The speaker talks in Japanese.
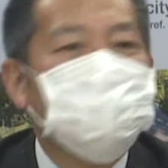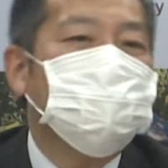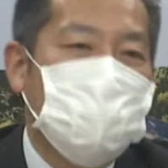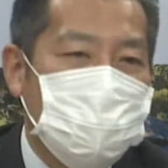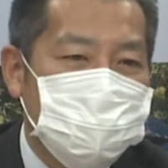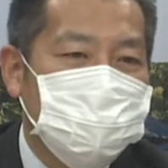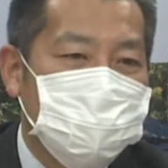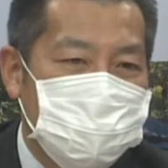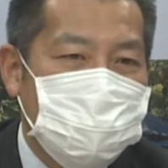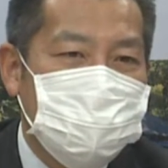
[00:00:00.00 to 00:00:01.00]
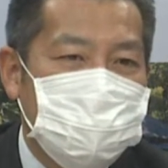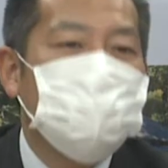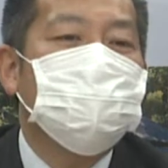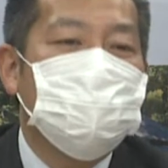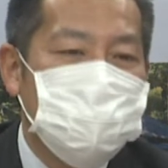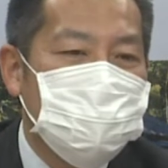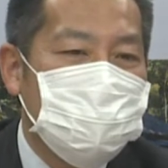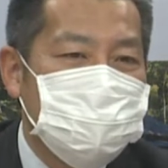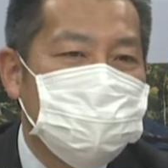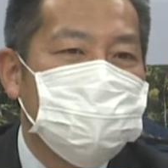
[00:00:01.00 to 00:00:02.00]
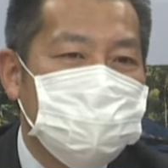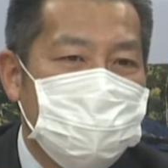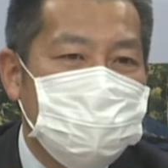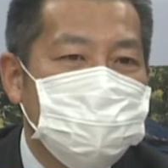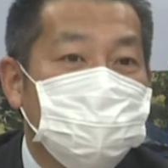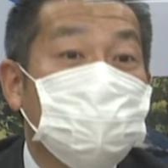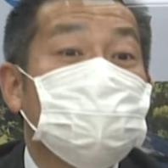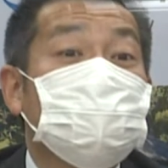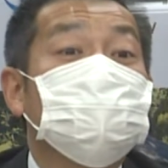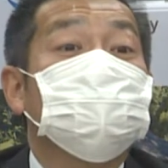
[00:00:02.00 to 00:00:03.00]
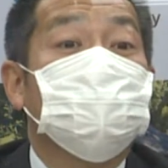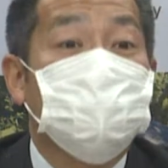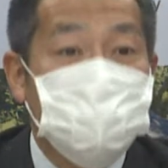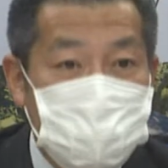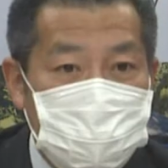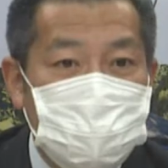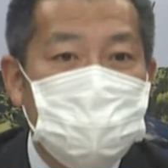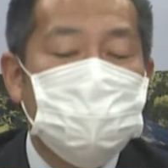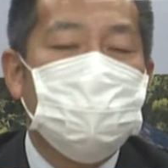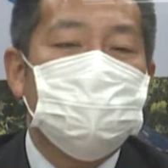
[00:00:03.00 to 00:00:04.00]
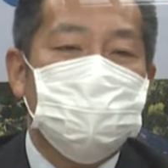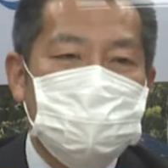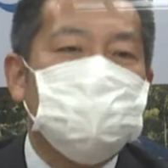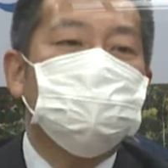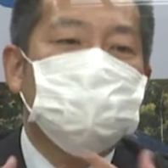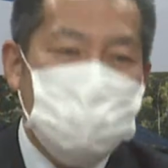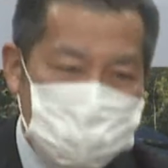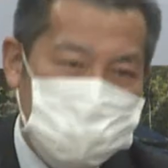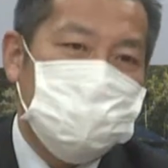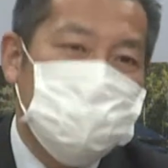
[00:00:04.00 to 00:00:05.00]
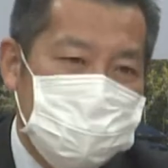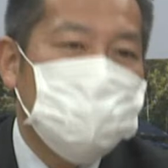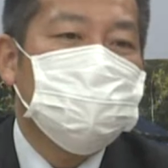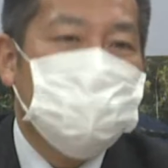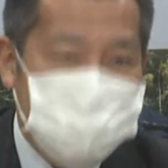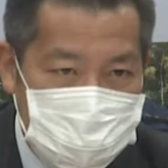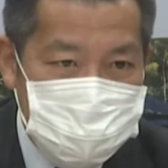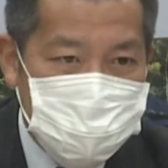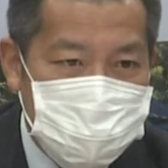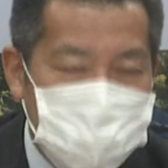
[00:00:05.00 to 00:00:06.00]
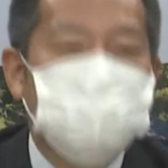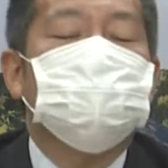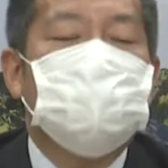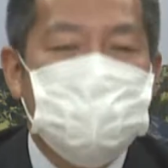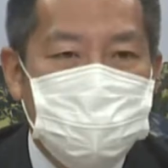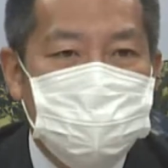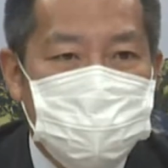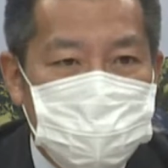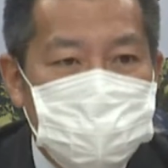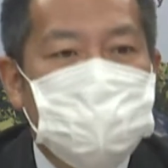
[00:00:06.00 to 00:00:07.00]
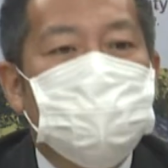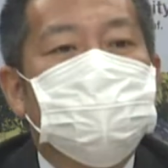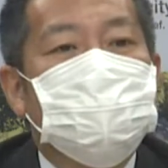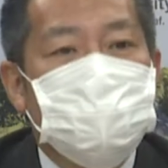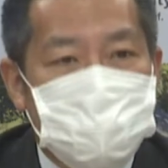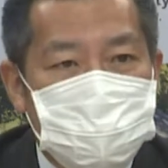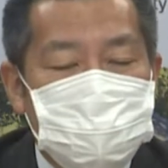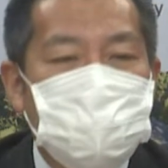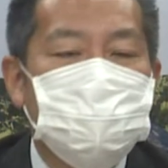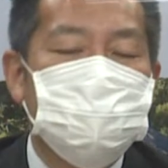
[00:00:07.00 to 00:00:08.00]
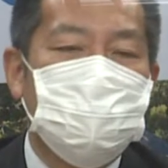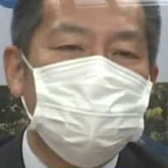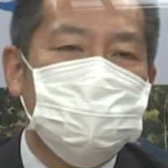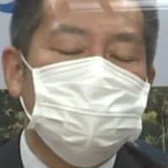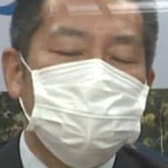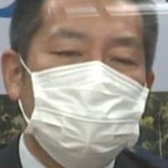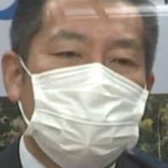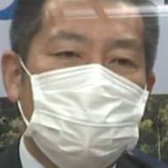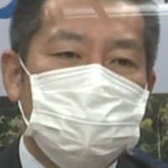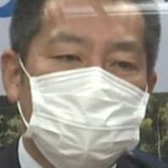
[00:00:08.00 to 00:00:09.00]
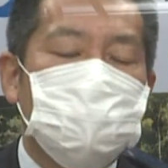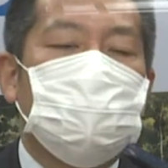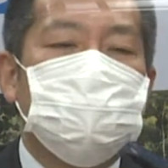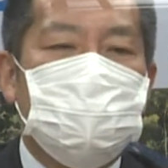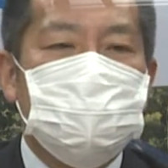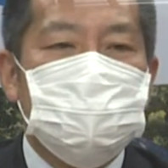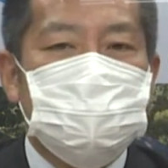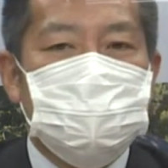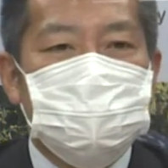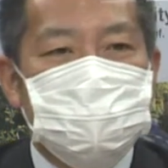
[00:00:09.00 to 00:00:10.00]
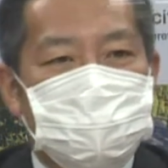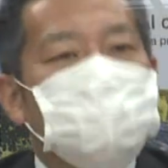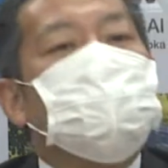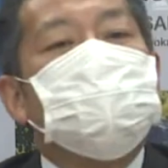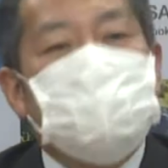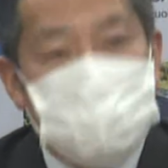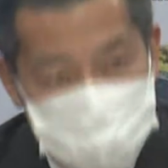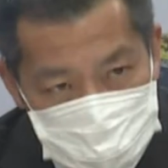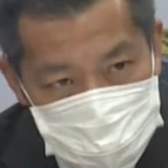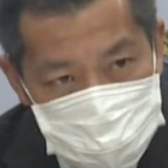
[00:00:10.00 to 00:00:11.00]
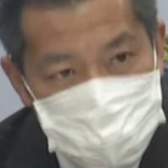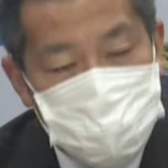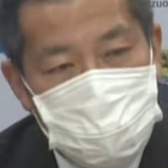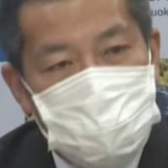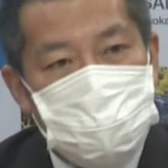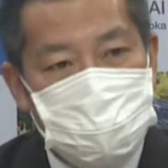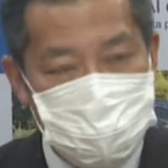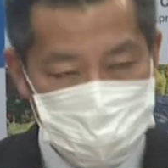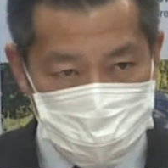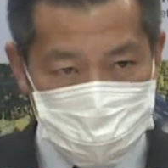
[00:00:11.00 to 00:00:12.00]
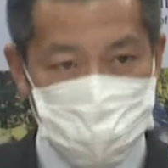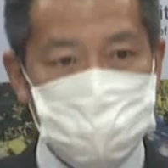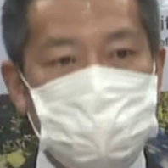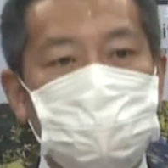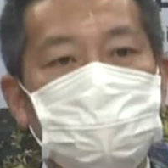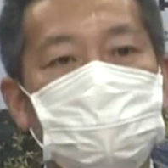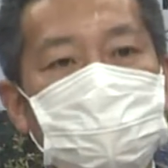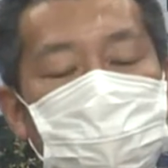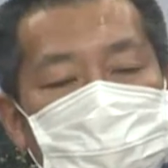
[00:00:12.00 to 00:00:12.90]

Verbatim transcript: 取ったところで、店内でも安心して飲食ができるところで飲食店に行っていただきたい、もちろんテイクアウトも含めてですけれども、なのでいわゆる今回はスーパーマーケットっていうのか小売店の